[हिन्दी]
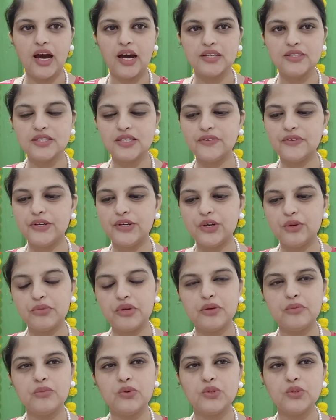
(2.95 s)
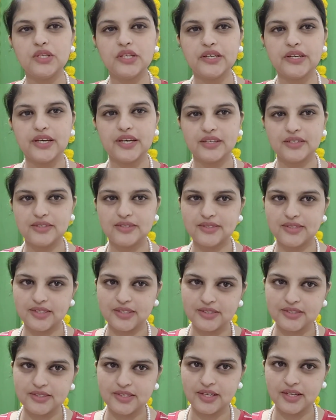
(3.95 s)
आज की वीडियो में मोस्टली क्या कि
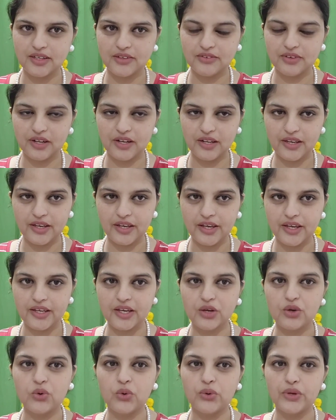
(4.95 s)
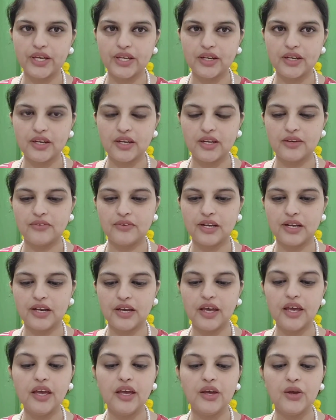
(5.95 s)
स्टर्ट्स रहने वाले हैं या कोरियन रहने वाला
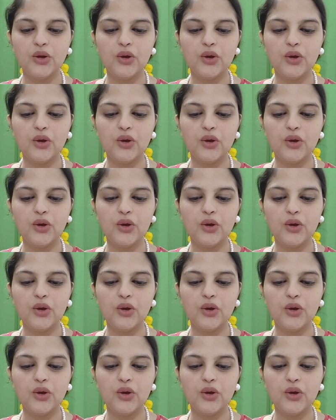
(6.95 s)
है